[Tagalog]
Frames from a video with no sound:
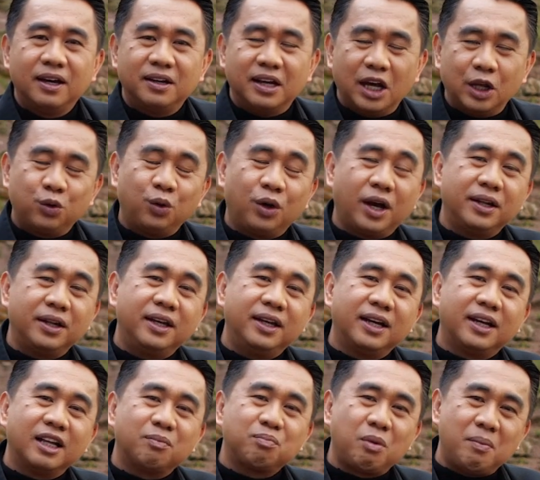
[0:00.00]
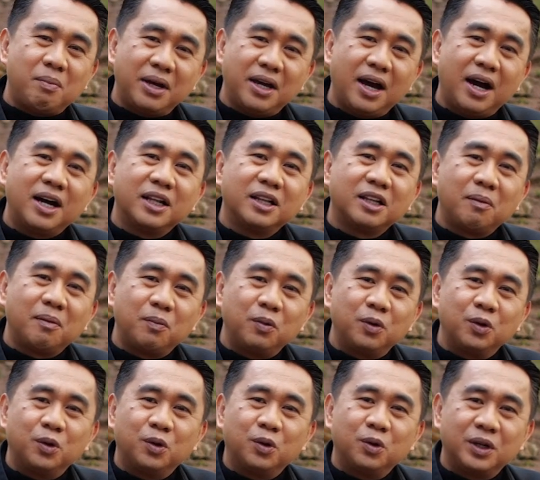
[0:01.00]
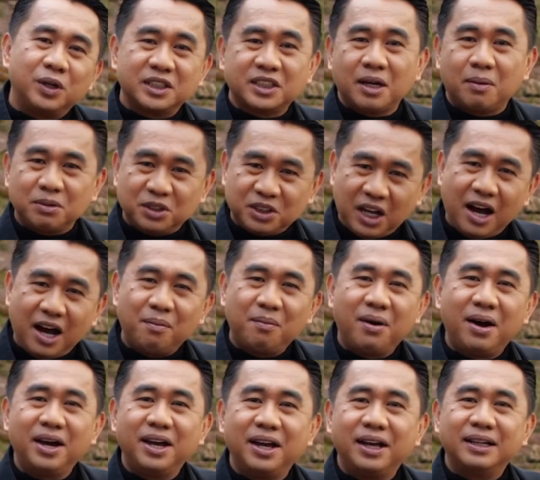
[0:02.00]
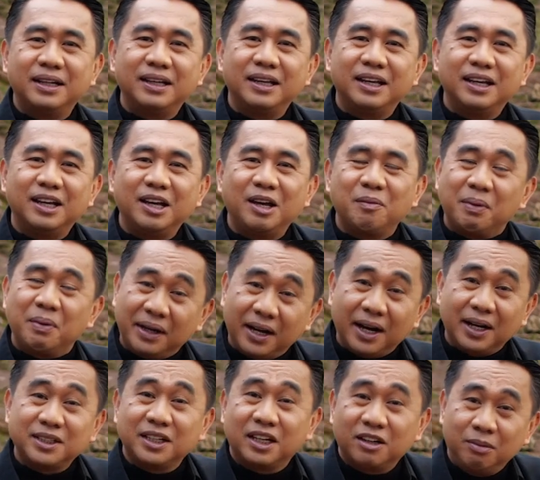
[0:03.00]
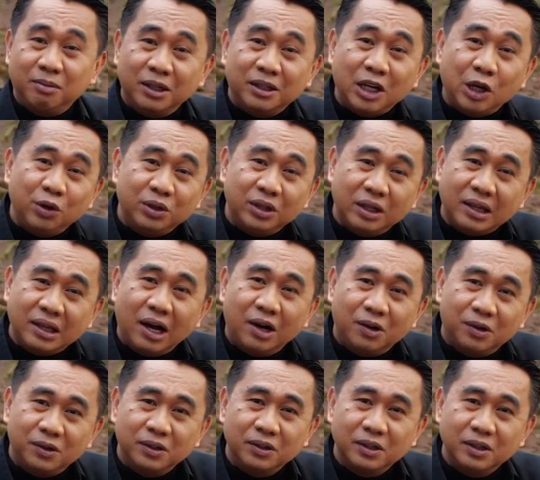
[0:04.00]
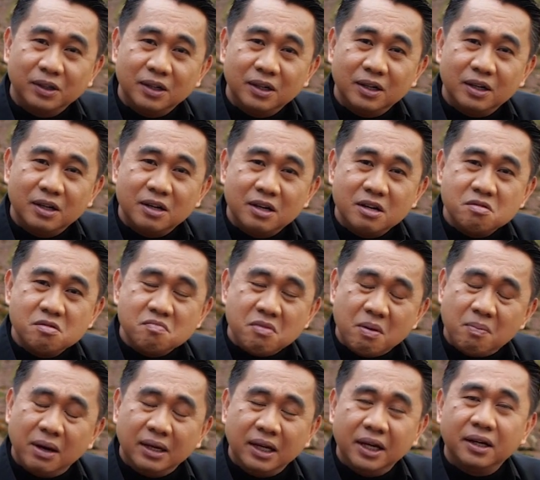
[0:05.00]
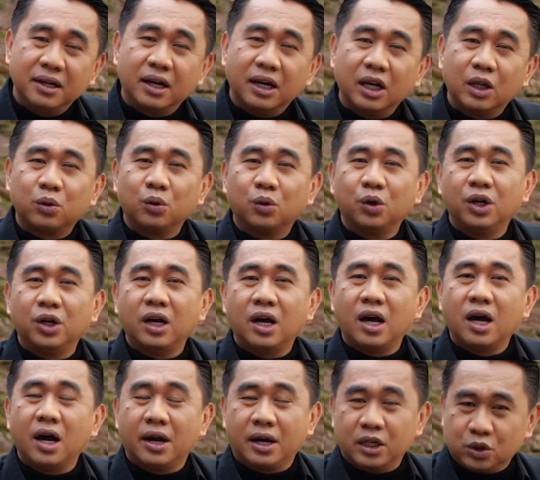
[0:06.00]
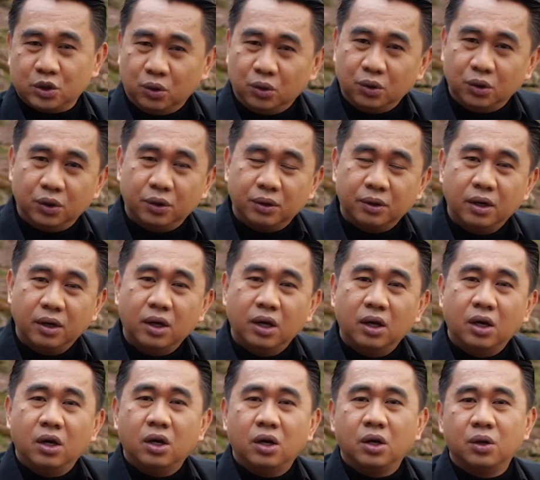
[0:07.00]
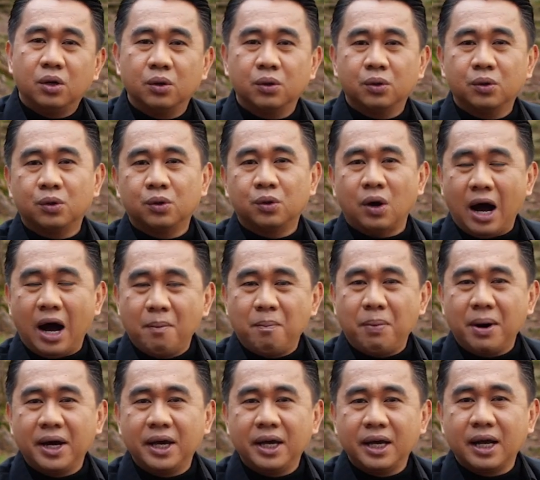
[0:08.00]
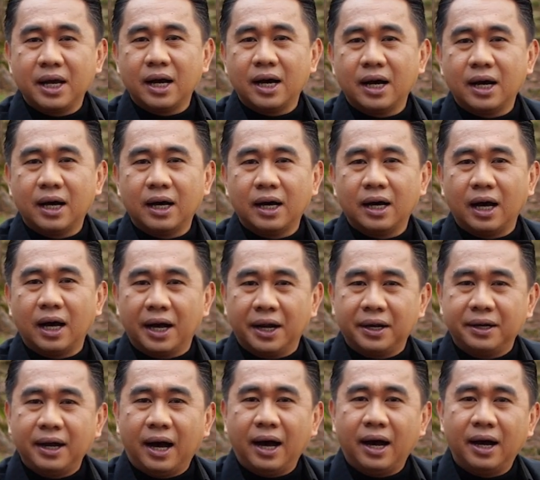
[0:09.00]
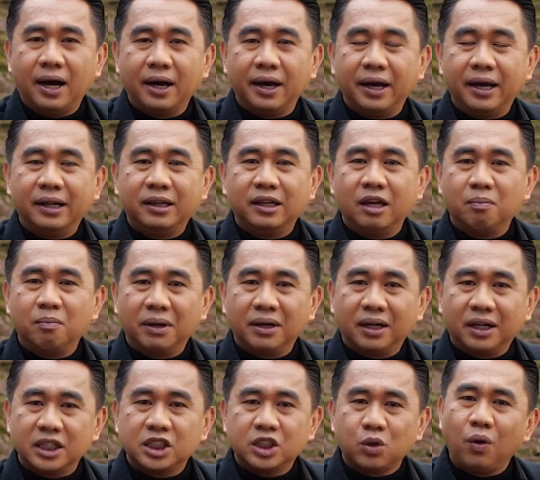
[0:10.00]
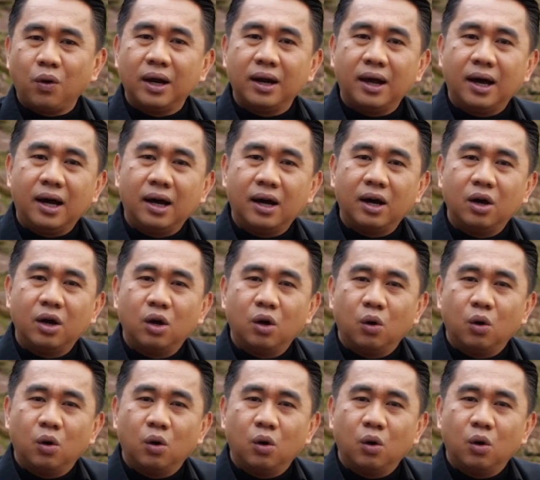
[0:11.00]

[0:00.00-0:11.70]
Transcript: Dahito kadi ket mamayan no nasamsamay iti panagserbi tayo iti tao. Mabalin ito'y nga rason no apay nga adda iti panagiskwela